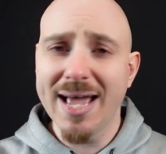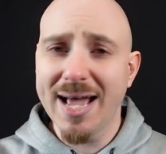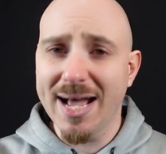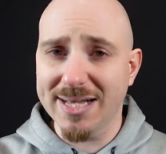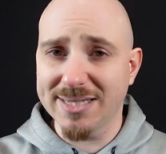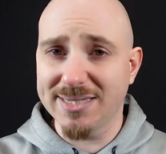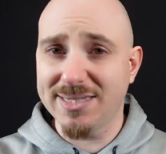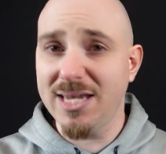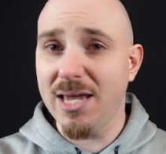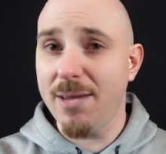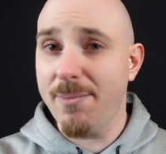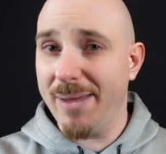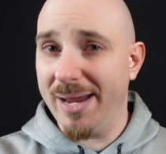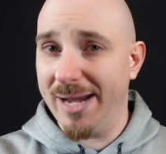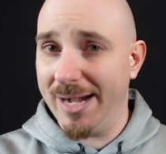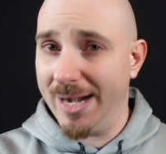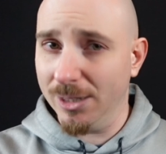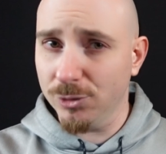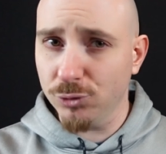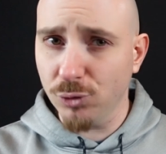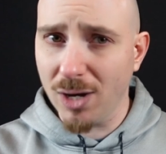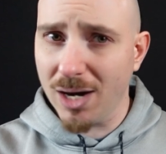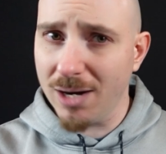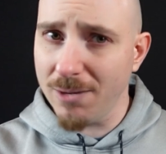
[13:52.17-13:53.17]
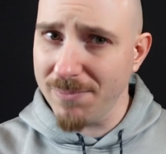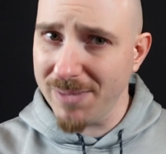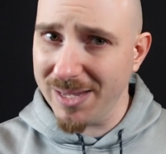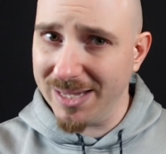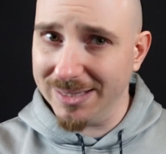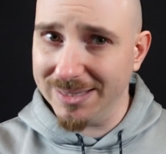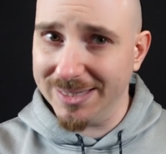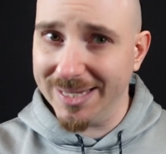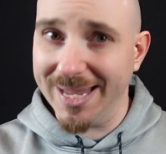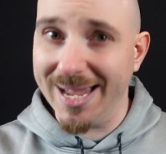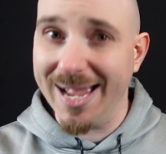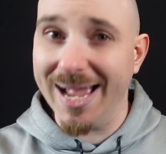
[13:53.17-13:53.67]
assieme
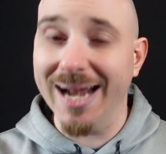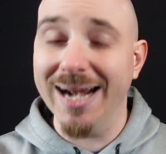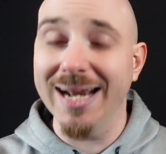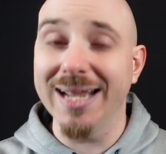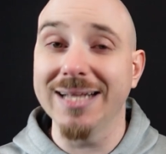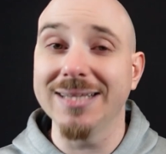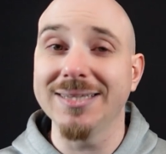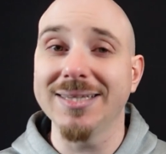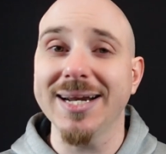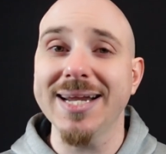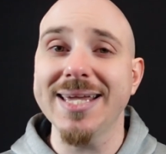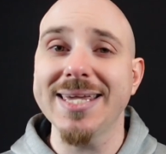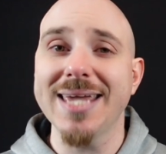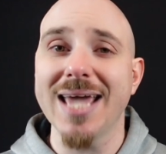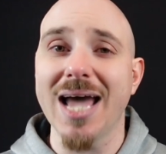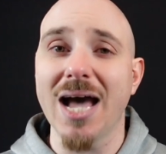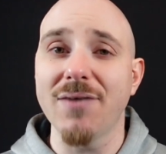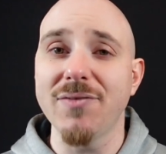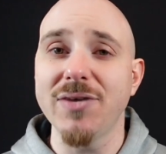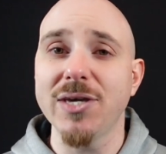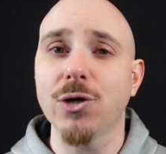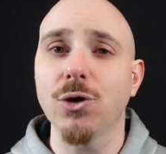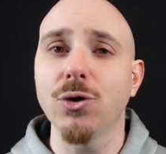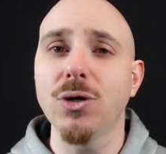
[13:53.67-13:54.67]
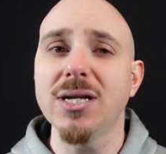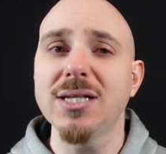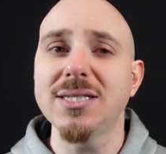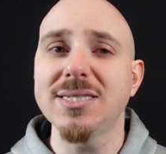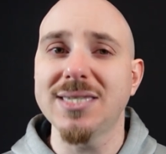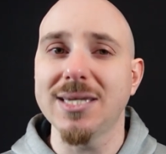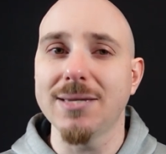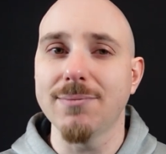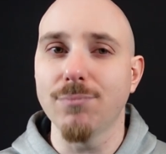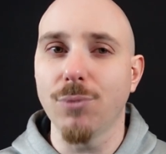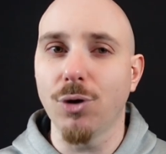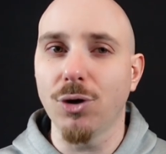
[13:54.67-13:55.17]
naturalmente alle tre chiavi con il
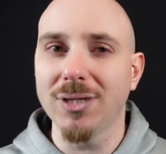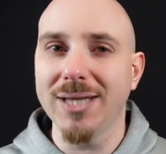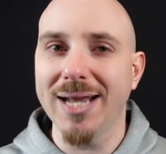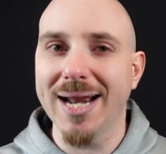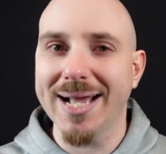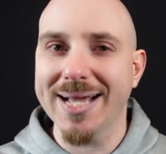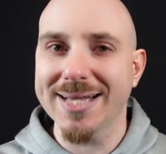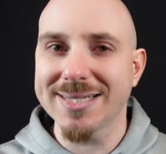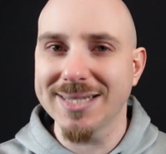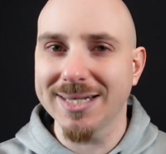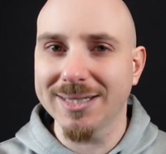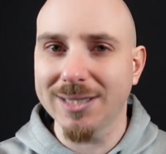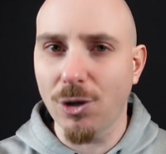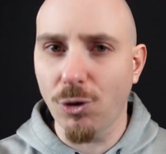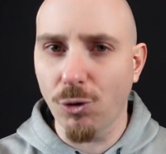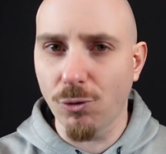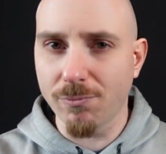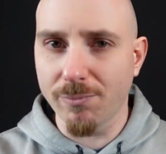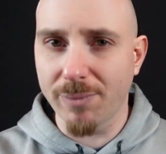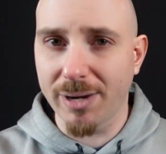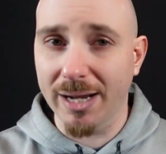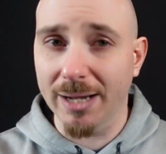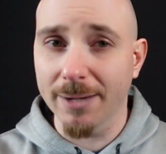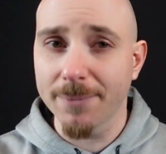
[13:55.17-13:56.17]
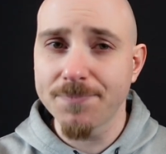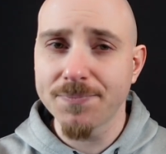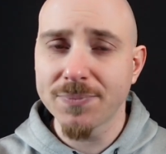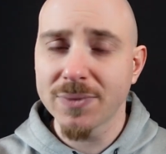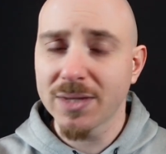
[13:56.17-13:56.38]
simbolo della casata ombre,